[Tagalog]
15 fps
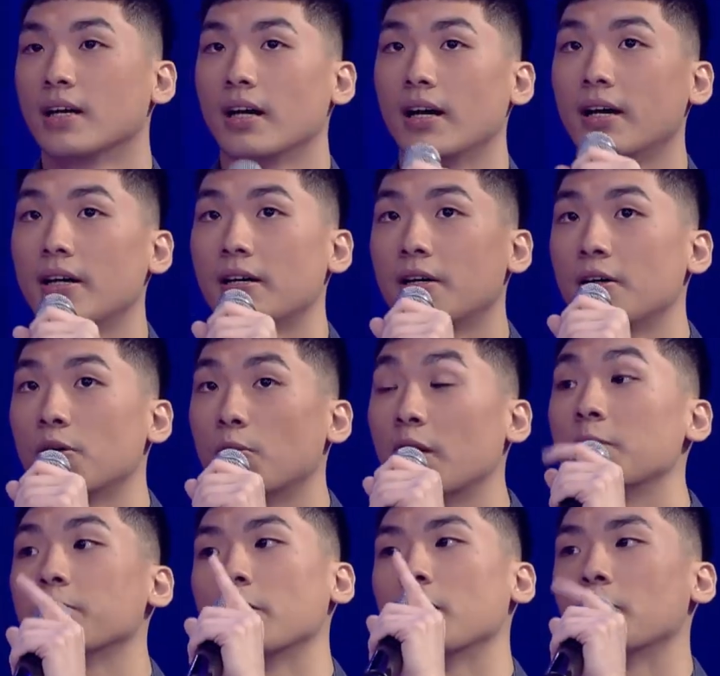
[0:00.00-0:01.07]
Ah,
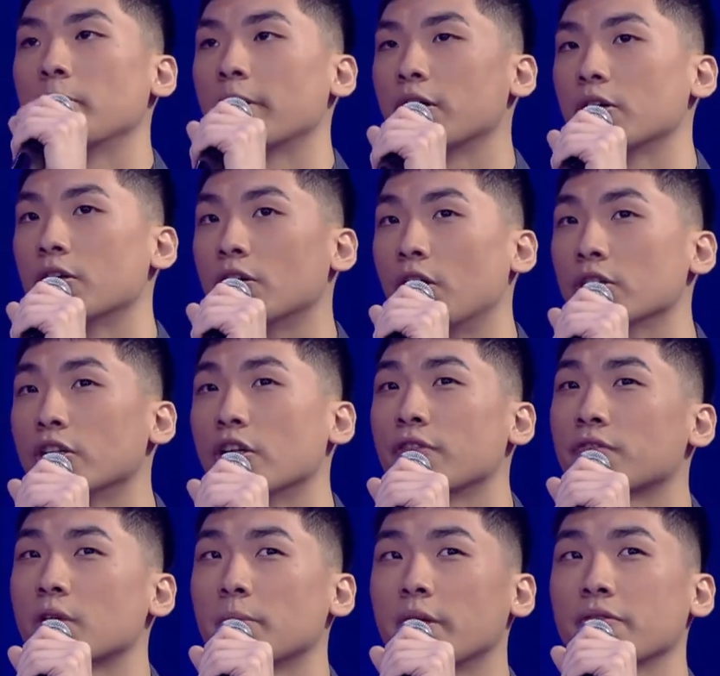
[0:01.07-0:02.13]
one po. Pero on and
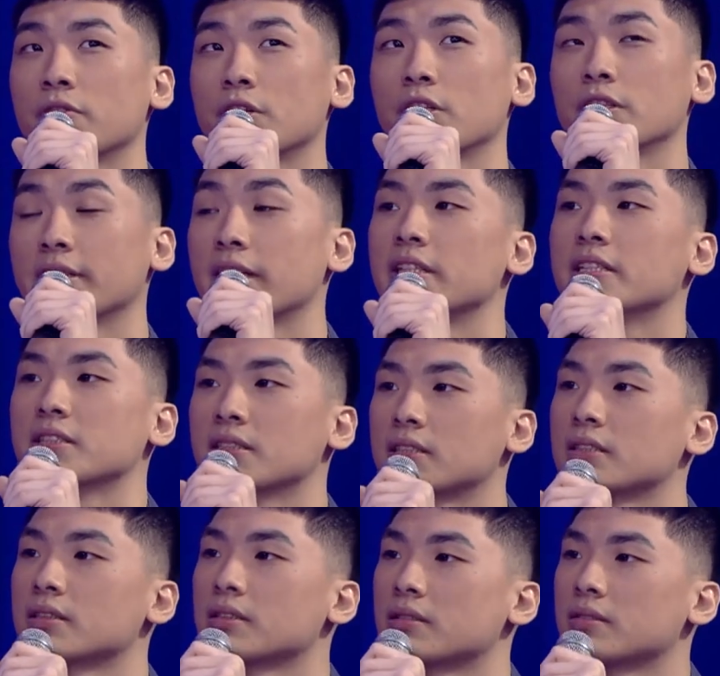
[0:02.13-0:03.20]
off kami for 10 years.